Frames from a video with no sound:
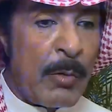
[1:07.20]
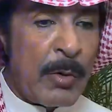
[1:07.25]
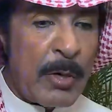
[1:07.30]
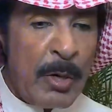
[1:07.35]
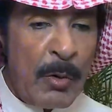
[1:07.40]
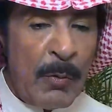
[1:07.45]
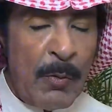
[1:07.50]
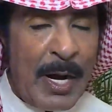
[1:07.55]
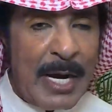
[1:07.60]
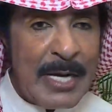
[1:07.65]
يكون
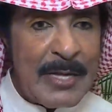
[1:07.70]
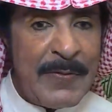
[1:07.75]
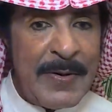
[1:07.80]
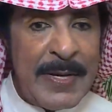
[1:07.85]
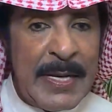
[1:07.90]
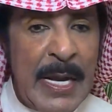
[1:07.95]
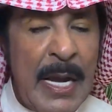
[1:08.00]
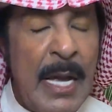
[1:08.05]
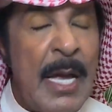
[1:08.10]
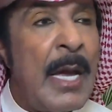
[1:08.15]
كل واحد
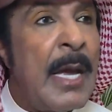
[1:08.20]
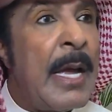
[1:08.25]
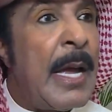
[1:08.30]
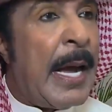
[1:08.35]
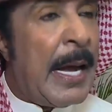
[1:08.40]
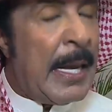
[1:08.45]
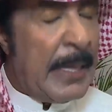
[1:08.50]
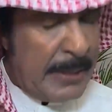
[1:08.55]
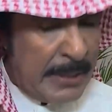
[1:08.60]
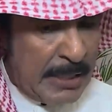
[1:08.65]
فينا
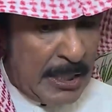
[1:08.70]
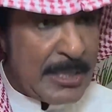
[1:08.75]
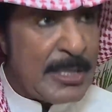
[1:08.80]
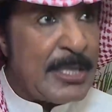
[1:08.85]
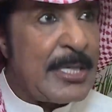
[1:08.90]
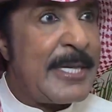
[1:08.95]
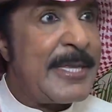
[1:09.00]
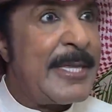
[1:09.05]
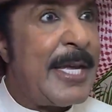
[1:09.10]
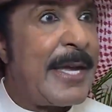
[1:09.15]
عنده
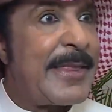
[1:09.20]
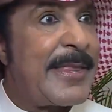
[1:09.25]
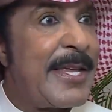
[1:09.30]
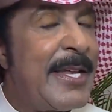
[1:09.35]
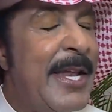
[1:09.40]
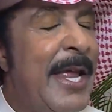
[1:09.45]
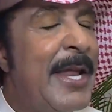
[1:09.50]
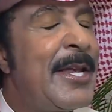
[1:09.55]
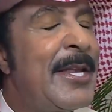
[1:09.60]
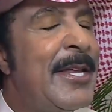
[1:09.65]
استعداد
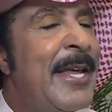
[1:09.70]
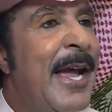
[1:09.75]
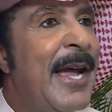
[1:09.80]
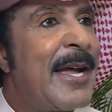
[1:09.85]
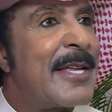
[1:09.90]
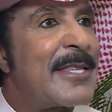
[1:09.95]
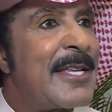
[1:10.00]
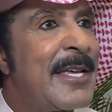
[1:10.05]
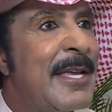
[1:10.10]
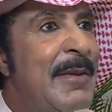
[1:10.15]
لان
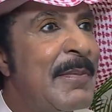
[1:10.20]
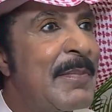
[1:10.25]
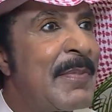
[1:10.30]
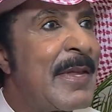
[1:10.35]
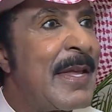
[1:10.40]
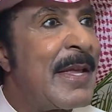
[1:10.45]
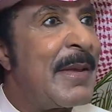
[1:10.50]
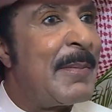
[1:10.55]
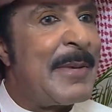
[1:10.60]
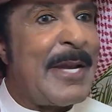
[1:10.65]
يعطي
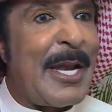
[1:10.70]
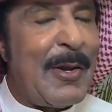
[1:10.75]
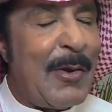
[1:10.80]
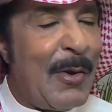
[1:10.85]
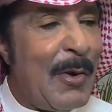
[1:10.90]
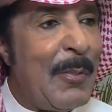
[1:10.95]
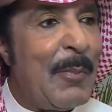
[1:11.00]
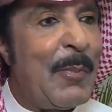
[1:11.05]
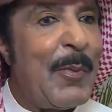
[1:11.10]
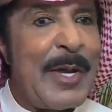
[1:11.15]
من
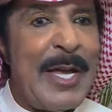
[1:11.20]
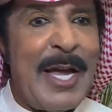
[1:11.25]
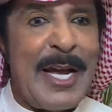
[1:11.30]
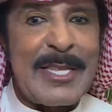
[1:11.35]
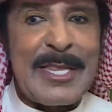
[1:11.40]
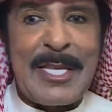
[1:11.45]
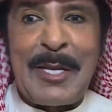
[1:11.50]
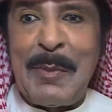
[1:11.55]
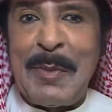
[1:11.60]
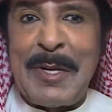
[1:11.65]
الحب
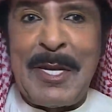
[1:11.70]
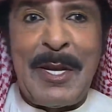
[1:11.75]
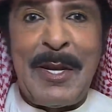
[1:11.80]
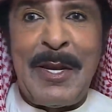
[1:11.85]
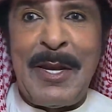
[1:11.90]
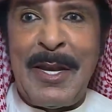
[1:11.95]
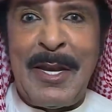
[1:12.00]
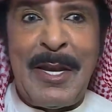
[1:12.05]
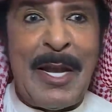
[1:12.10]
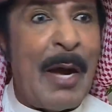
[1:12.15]
ويعطي من
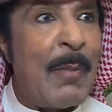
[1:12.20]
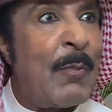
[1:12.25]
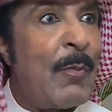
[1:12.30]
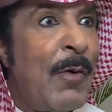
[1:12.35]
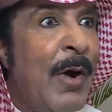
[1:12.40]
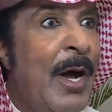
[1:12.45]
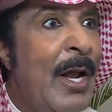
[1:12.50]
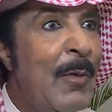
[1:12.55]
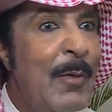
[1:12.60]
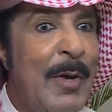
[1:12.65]

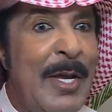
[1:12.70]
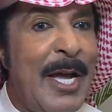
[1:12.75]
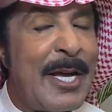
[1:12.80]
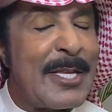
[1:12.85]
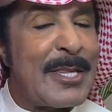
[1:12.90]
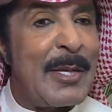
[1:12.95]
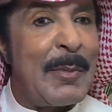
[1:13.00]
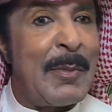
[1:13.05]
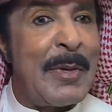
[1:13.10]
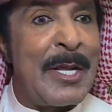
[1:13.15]
الاموال
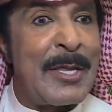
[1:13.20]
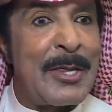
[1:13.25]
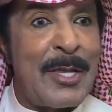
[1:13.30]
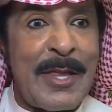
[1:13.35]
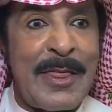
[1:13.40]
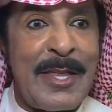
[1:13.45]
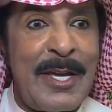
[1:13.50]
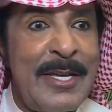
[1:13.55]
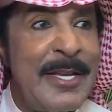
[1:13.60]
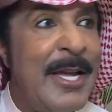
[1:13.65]
ويعطي من
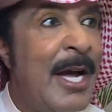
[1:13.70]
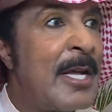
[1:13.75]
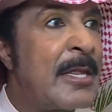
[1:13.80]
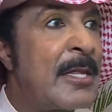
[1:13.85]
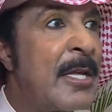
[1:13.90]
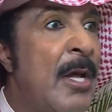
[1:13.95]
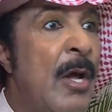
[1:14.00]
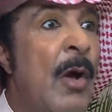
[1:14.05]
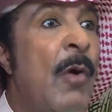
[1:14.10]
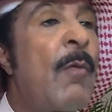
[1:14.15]
التضحيات
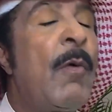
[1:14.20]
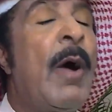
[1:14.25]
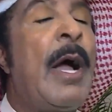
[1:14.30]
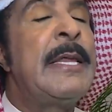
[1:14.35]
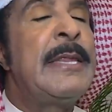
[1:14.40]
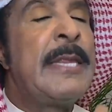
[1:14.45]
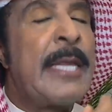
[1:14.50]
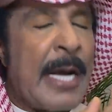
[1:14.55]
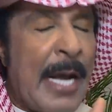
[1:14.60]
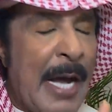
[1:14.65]

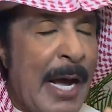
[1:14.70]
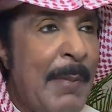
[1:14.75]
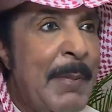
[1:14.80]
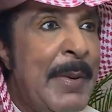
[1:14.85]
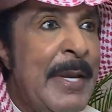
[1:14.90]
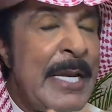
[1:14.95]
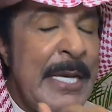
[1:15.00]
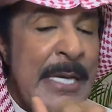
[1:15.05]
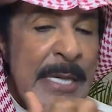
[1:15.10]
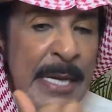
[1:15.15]
وعنده
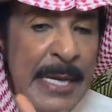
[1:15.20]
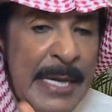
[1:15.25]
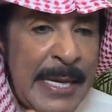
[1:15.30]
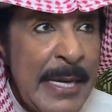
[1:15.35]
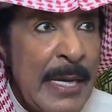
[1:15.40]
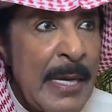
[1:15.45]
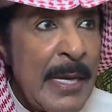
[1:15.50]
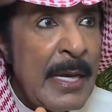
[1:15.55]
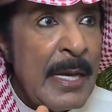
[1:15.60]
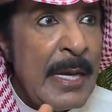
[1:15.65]

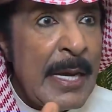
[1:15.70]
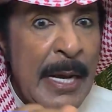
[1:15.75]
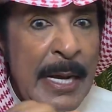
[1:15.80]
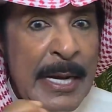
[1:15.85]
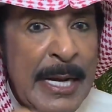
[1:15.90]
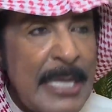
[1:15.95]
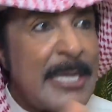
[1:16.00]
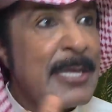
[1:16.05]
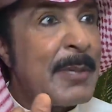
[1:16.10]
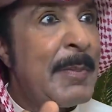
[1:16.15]
قابليه
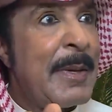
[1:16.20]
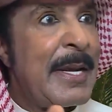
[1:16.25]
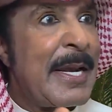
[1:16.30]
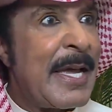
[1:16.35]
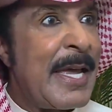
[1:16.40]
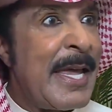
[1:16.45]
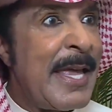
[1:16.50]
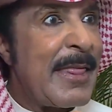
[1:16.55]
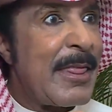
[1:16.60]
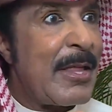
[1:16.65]
لكتم
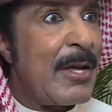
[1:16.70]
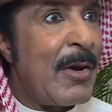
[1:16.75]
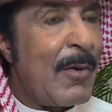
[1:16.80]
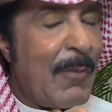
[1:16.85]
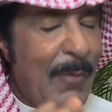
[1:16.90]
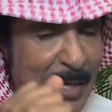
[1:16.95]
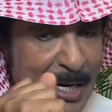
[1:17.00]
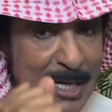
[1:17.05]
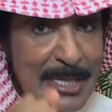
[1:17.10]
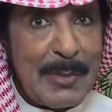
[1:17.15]
الغيظ
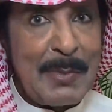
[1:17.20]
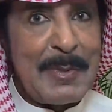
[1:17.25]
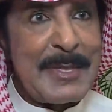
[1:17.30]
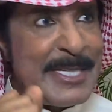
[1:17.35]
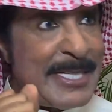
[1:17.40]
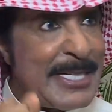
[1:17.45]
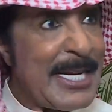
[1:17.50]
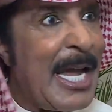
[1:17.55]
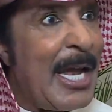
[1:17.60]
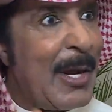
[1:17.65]
وكتم
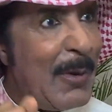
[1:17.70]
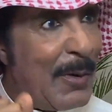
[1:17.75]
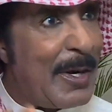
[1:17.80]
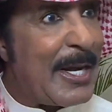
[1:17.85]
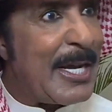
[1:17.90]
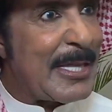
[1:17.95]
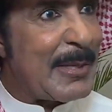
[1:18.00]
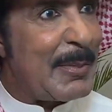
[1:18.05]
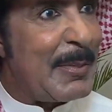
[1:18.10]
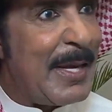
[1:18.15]
الزعل
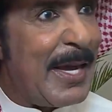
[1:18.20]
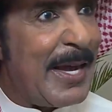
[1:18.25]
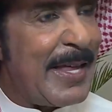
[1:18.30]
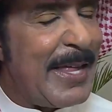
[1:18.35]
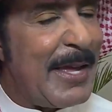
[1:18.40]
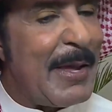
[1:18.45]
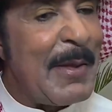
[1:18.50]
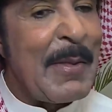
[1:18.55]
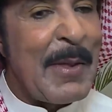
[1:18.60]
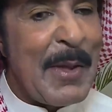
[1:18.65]
وكتم
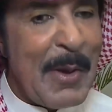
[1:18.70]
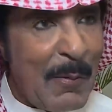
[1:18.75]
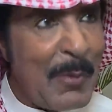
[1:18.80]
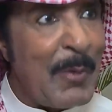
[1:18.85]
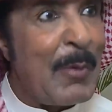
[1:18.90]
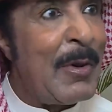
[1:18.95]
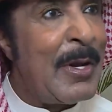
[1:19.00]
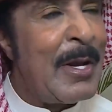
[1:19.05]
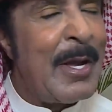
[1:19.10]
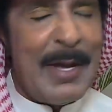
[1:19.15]
هذا
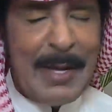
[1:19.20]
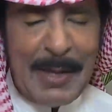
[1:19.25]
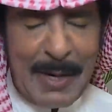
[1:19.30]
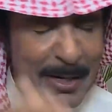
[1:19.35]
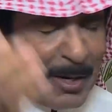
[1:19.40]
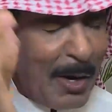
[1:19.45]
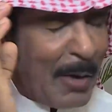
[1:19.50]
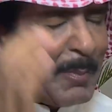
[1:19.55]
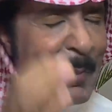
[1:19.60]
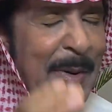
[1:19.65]
ويقول آه،
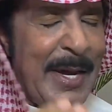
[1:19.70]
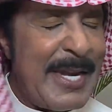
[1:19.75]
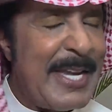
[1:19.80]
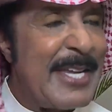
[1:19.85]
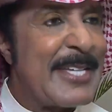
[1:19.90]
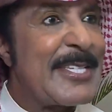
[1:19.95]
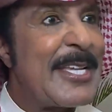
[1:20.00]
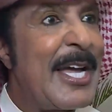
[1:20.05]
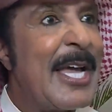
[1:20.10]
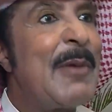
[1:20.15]
اللهم
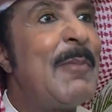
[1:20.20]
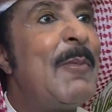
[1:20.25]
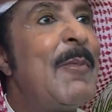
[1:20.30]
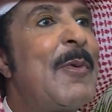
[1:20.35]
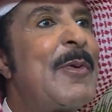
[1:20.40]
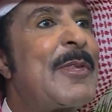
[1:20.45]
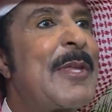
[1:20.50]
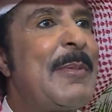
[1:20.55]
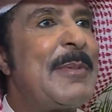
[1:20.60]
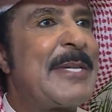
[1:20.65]
اني صايم نايم
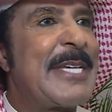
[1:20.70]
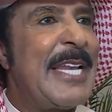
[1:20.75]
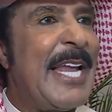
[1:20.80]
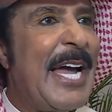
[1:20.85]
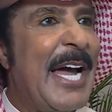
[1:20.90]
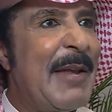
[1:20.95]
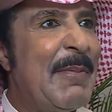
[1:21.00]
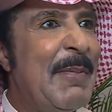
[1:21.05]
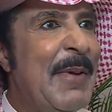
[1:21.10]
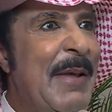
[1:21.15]
وتمشي
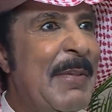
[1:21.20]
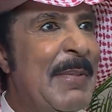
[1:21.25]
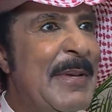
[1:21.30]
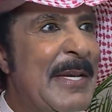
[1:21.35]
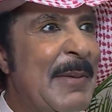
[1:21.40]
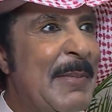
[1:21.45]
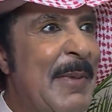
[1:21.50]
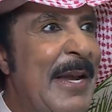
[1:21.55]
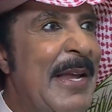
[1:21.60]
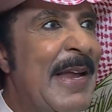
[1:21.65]
الحال
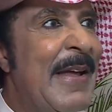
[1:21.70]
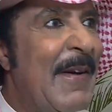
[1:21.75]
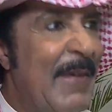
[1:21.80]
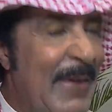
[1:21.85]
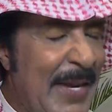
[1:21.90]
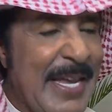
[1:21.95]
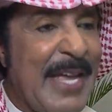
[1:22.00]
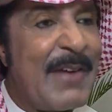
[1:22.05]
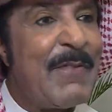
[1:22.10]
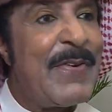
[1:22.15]
بجمال
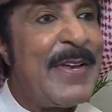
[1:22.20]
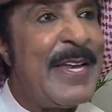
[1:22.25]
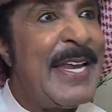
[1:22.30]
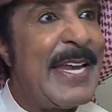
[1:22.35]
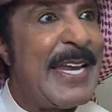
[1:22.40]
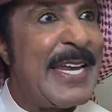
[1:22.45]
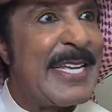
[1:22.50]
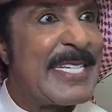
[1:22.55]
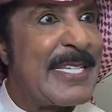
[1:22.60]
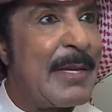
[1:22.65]
ولكن في
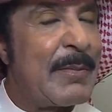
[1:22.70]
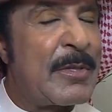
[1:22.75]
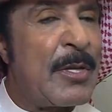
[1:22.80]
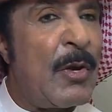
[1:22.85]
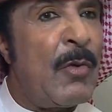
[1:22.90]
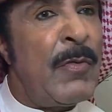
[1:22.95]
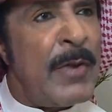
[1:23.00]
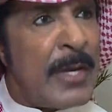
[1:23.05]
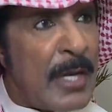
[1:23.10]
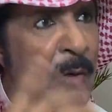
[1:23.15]
الليل
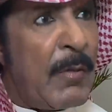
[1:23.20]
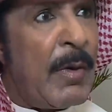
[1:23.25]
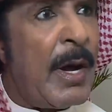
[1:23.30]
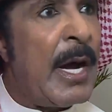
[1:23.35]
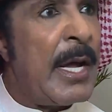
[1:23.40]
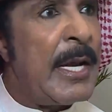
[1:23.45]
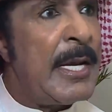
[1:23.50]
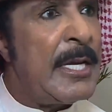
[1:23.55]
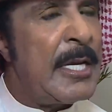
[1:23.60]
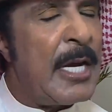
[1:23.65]
نستمتع وفي
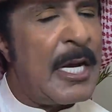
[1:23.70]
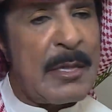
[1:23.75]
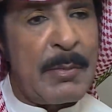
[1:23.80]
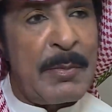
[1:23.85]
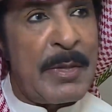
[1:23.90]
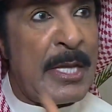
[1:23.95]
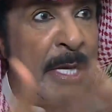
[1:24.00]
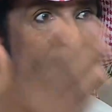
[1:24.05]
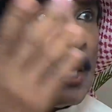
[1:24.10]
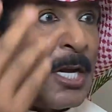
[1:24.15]
روحانيات
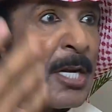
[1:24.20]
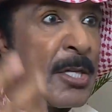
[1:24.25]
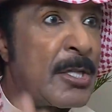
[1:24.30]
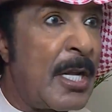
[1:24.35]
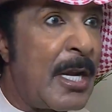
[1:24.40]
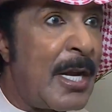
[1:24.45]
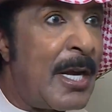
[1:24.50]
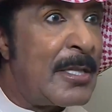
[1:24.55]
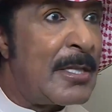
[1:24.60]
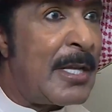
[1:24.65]
مثل ليله
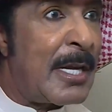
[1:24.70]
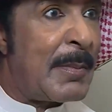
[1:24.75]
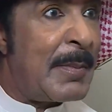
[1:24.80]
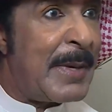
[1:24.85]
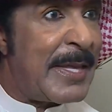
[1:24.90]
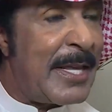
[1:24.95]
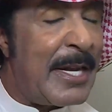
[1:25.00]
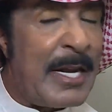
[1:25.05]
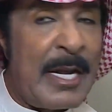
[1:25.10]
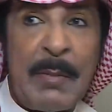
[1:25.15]
القدر
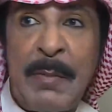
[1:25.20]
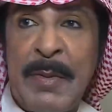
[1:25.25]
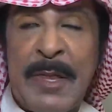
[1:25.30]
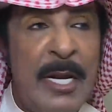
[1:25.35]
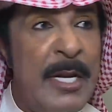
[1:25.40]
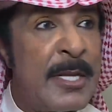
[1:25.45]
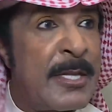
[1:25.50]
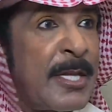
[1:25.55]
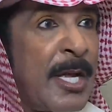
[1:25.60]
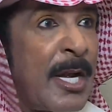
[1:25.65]
مثلا
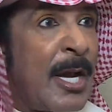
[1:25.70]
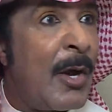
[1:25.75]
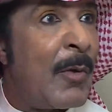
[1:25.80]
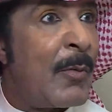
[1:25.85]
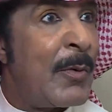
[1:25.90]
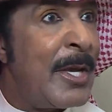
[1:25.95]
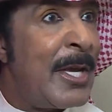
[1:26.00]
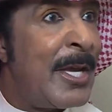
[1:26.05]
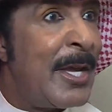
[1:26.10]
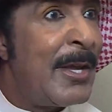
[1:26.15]
مثل
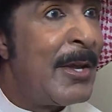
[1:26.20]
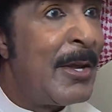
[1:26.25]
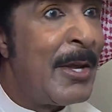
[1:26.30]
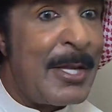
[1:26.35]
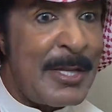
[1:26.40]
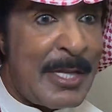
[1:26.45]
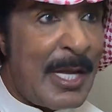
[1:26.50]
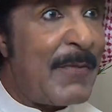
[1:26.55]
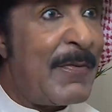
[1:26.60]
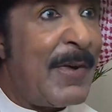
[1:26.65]
التراويح
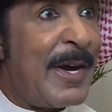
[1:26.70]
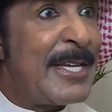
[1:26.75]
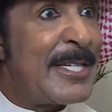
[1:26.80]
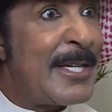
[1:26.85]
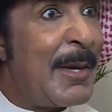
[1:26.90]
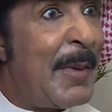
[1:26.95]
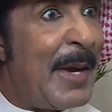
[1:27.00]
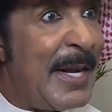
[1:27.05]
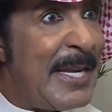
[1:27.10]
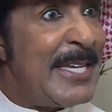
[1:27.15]
تعرف هاي
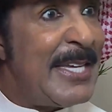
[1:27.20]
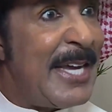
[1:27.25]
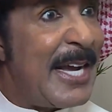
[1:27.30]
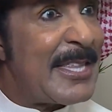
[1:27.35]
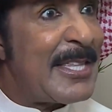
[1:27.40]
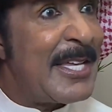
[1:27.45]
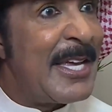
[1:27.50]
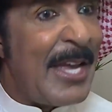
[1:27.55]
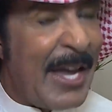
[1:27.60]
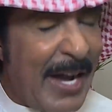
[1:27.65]

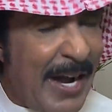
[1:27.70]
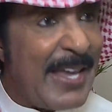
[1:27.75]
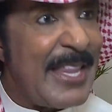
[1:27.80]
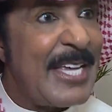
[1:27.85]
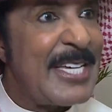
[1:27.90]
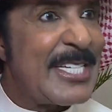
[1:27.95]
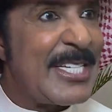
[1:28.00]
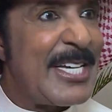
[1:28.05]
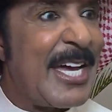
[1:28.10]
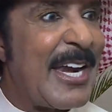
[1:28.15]
جماليات
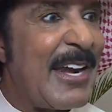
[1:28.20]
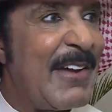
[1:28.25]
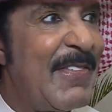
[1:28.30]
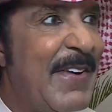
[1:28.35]
هذا الشهر